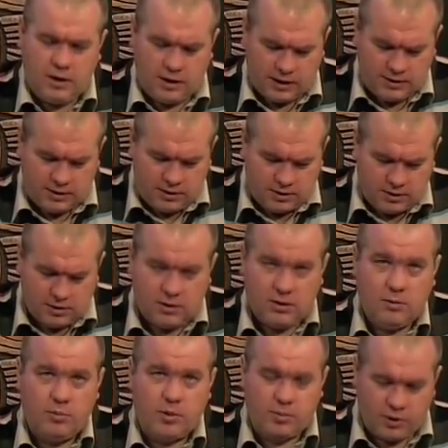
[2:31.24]
ходить
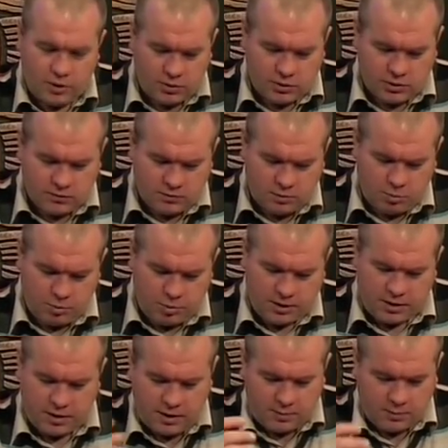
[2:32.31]
по березовым
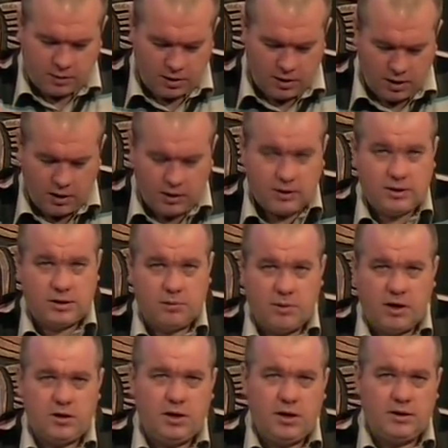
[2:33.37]
пням,
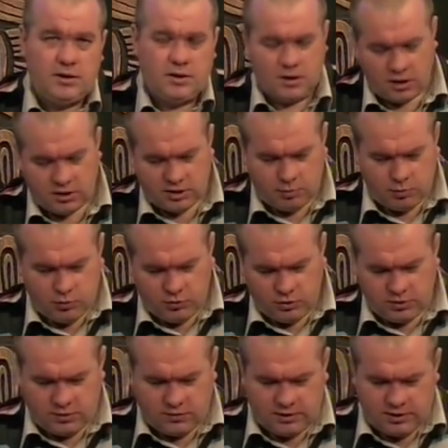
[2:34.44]
смотреть на
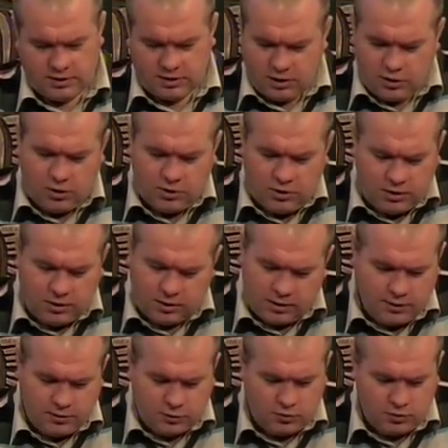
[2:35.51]
распутство зеленых
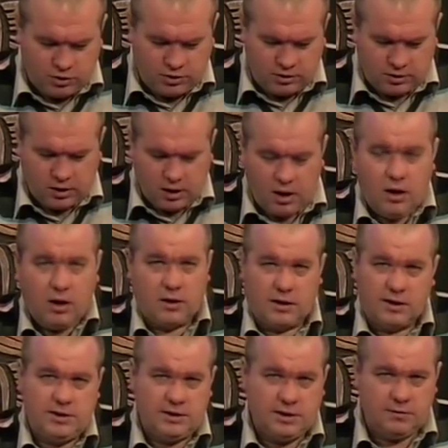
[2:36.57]
лягушек,
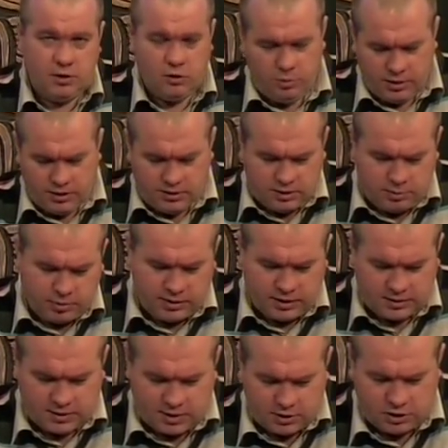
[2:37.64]
красиво любить по
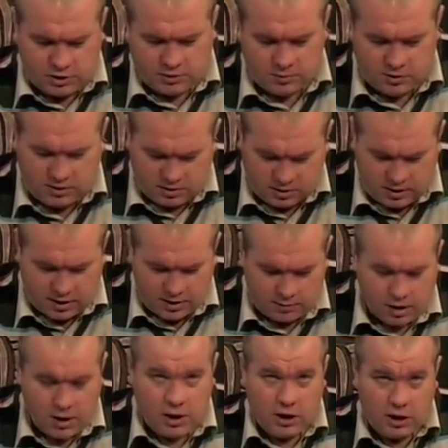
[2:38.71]
назначенным
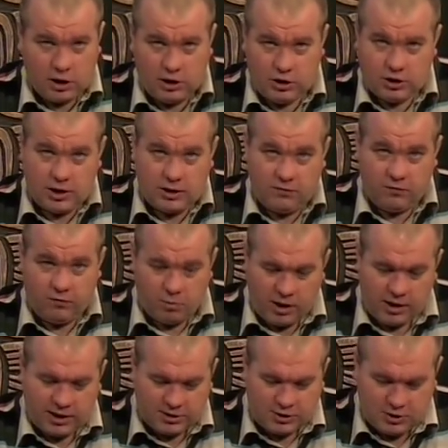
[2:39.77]
дням, лежать в
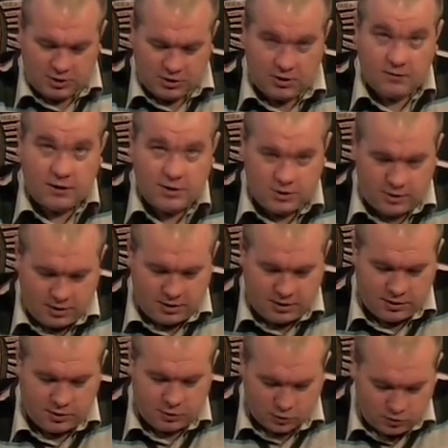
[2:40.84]
магазине в
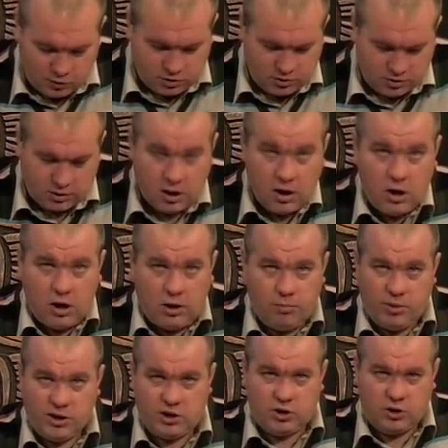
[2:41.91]
отделе игрушек,
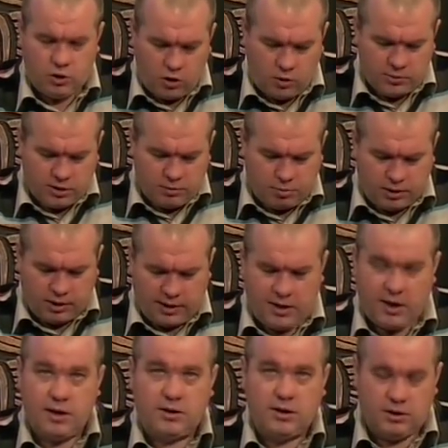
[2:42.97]
бездомной
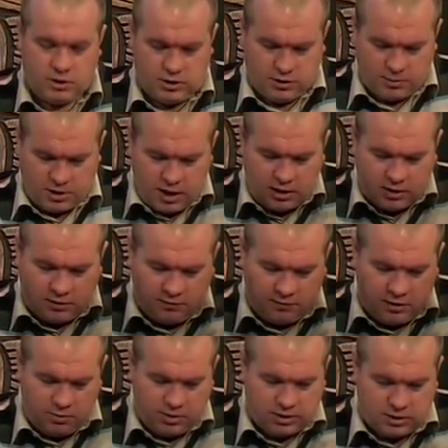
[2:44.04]
планетой темнеть в
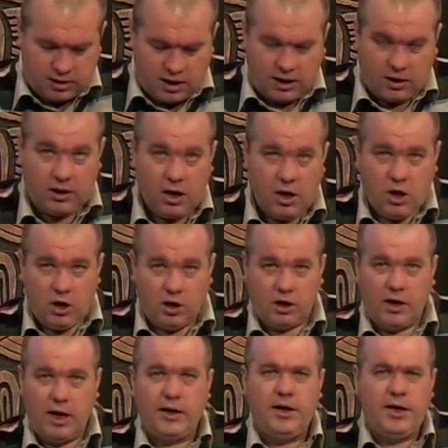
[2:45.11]
небесах,
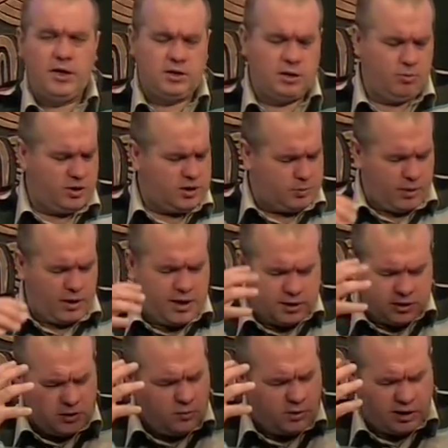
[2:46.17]
гореть
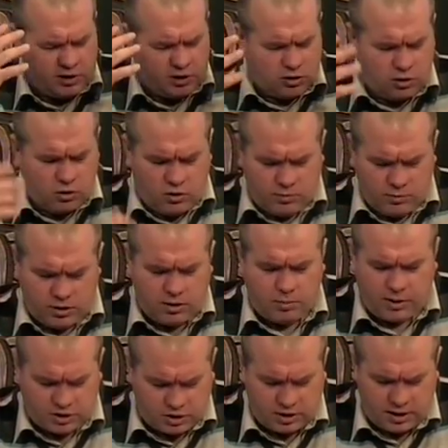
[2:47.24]
бесполезным костром на
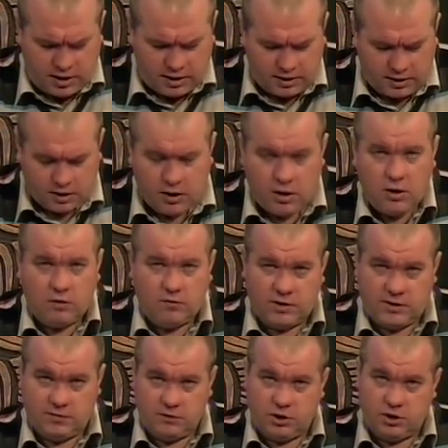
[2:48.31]
пожаре —
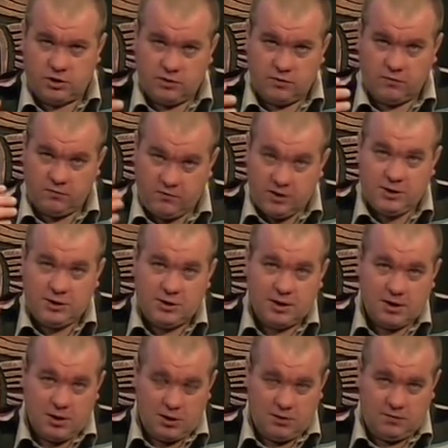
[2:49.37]
возвышенно выть
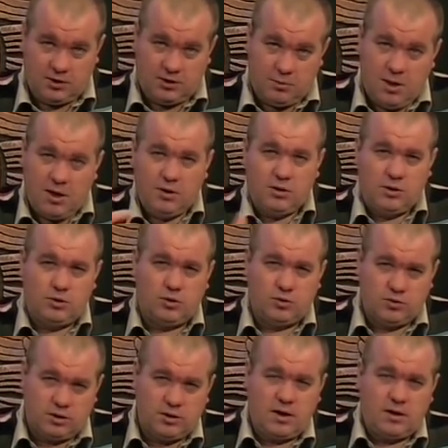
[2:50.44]
и в семейных
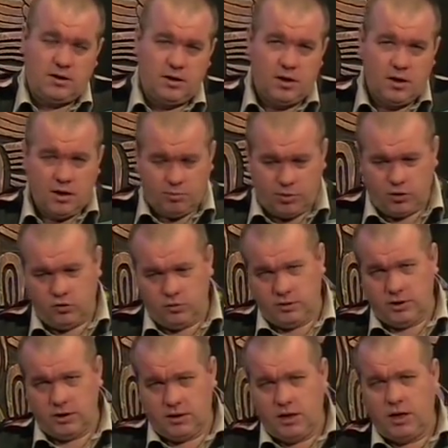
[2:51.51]
трусах
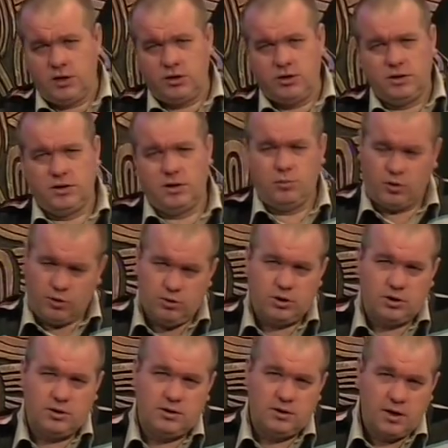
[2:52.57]
подумать о каждой
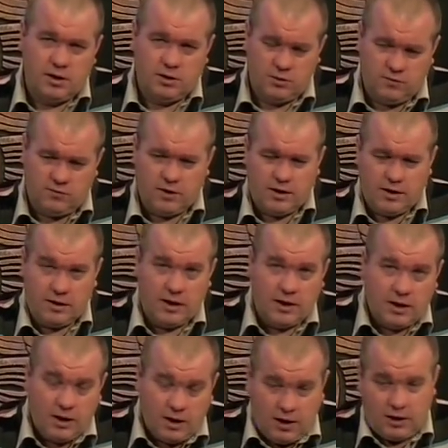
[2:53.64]
заброшенной твари.
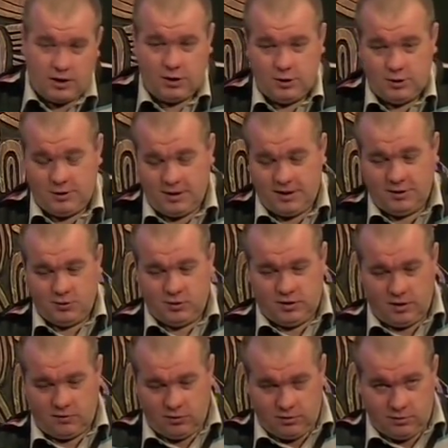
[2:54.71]
Э, дорогие
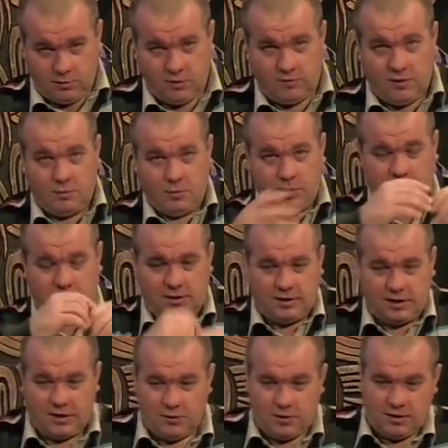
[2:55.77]
друзья, вот мы вам
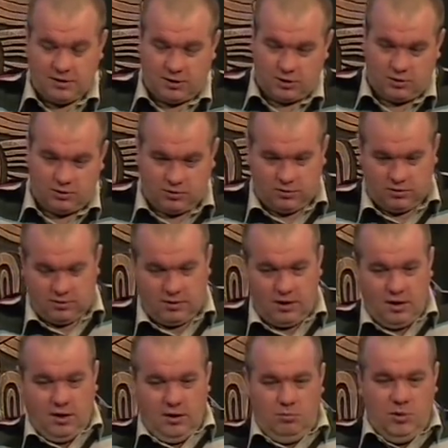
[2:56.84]
представили наш такой
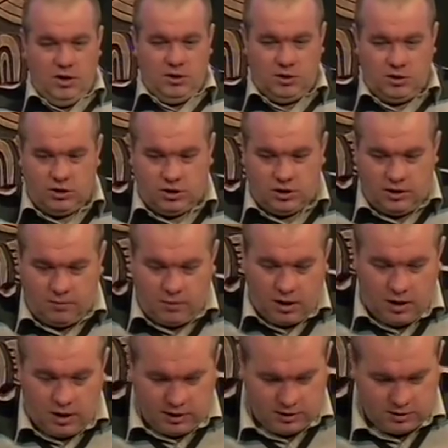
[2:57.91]
мини-джем,
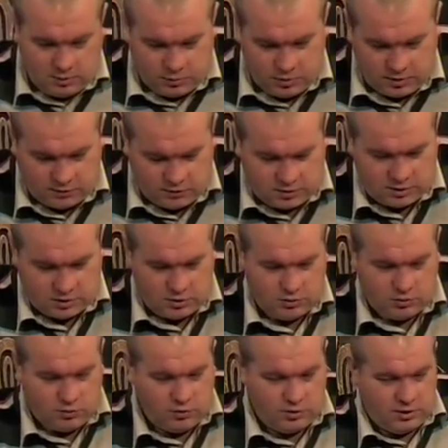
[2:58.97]
и теперь вот,
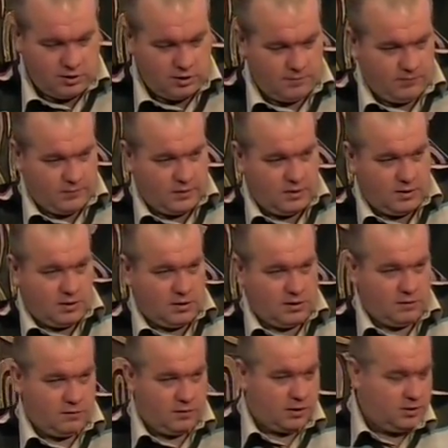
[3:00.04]
значит, гости.
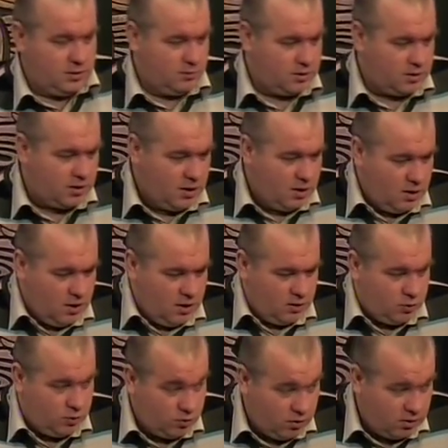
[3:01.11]
Владимир
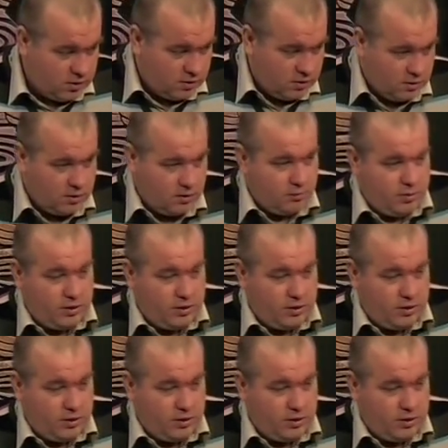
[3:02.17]
Ток э,